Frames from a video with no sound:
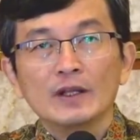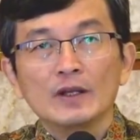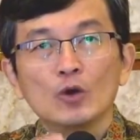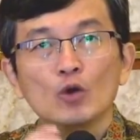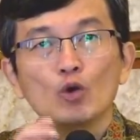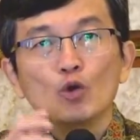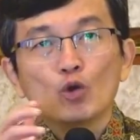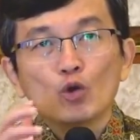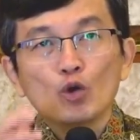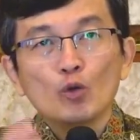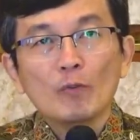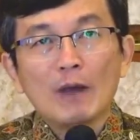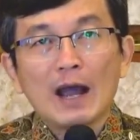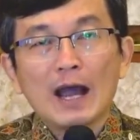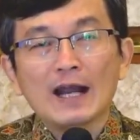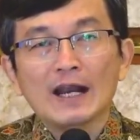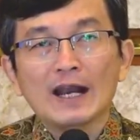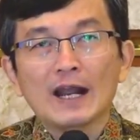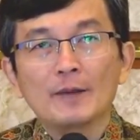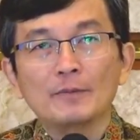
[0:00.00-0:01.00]
Hukum
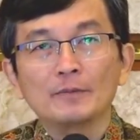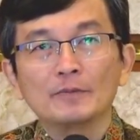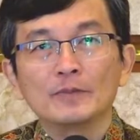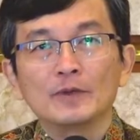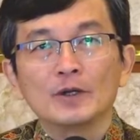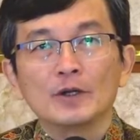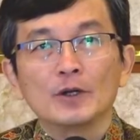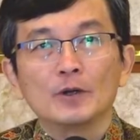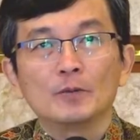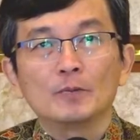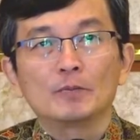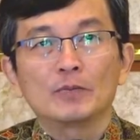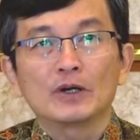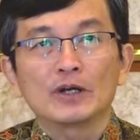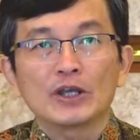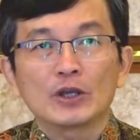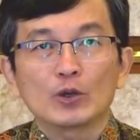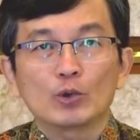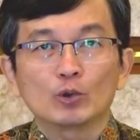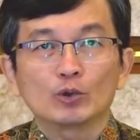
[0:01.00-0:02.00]
alam
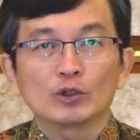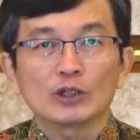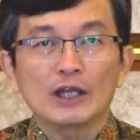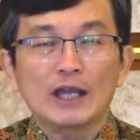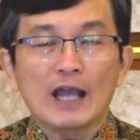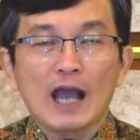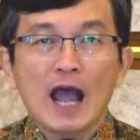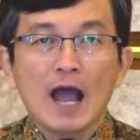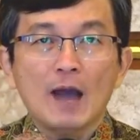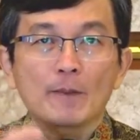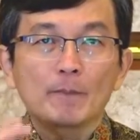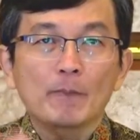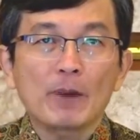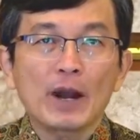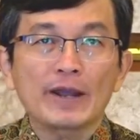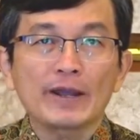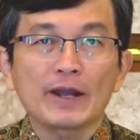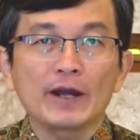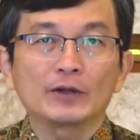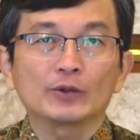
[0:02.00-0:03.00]
mengikuti apa
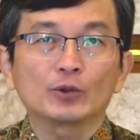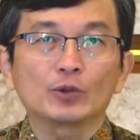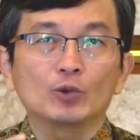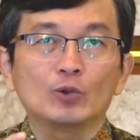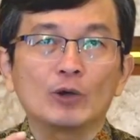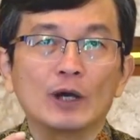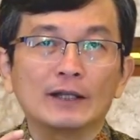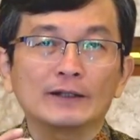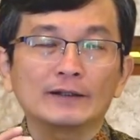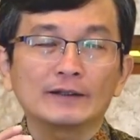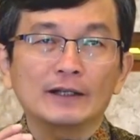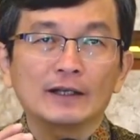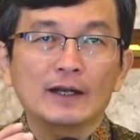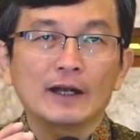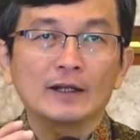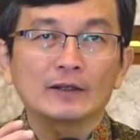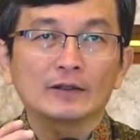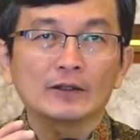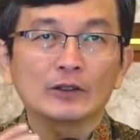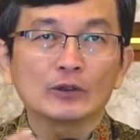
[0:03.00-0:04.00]
yang Tuhan
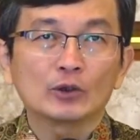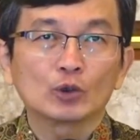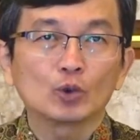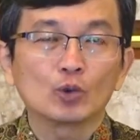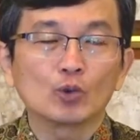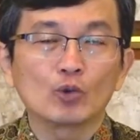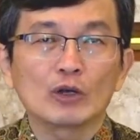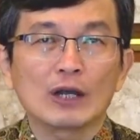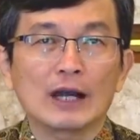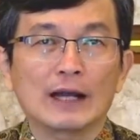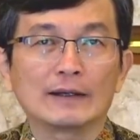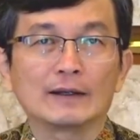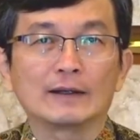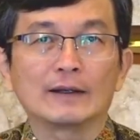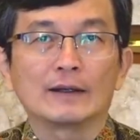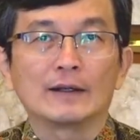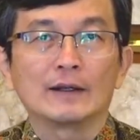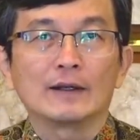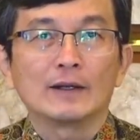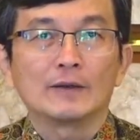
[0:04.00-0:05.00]
telah tentukan
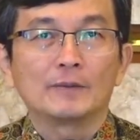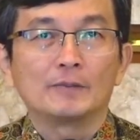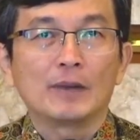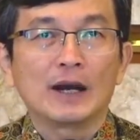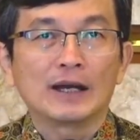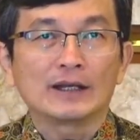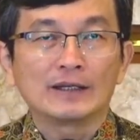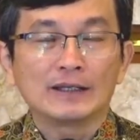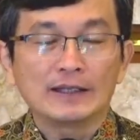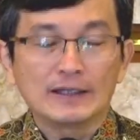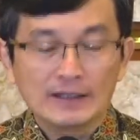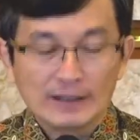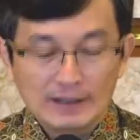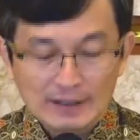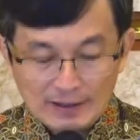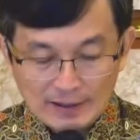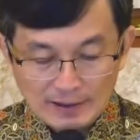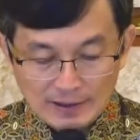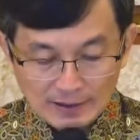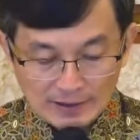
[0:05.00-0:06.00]
bagi
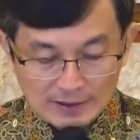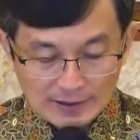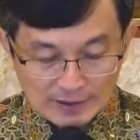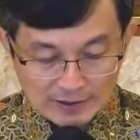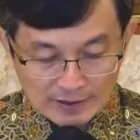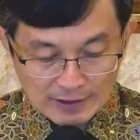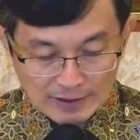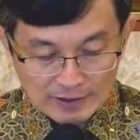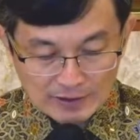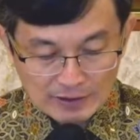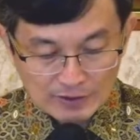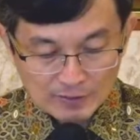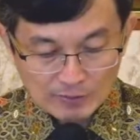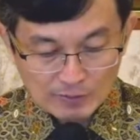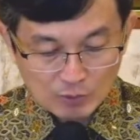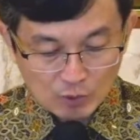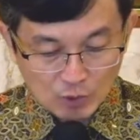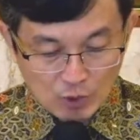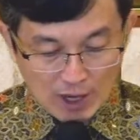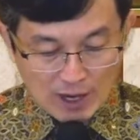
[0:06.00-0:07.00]
kita
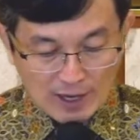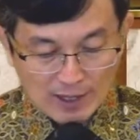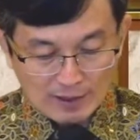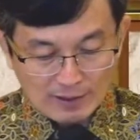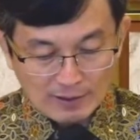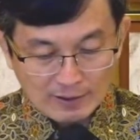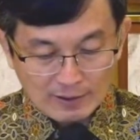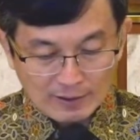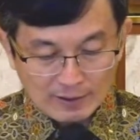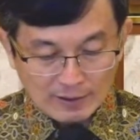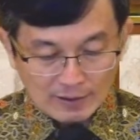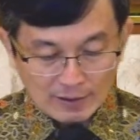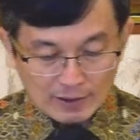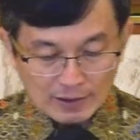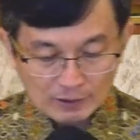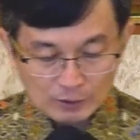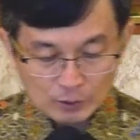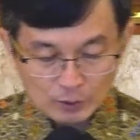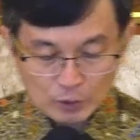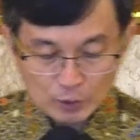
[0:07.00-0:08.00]
semua.
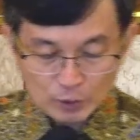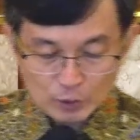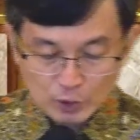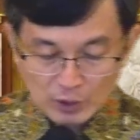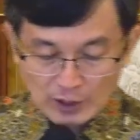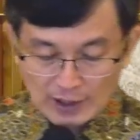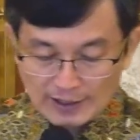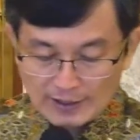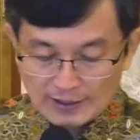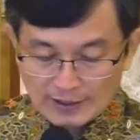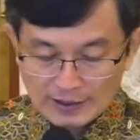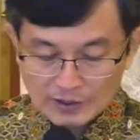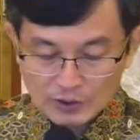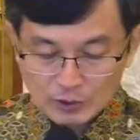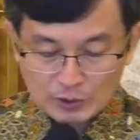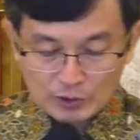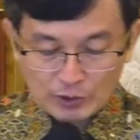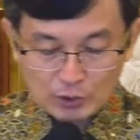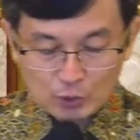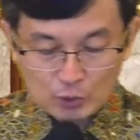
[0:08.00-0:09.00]
Katu saudara yang kasih
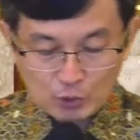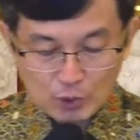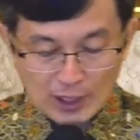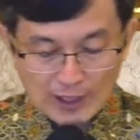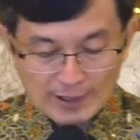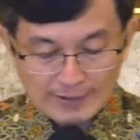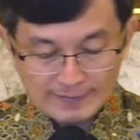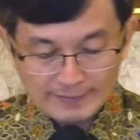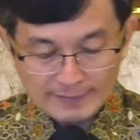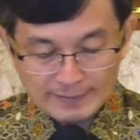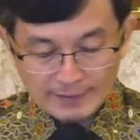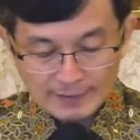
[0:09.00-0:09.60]
oleh Tuhan,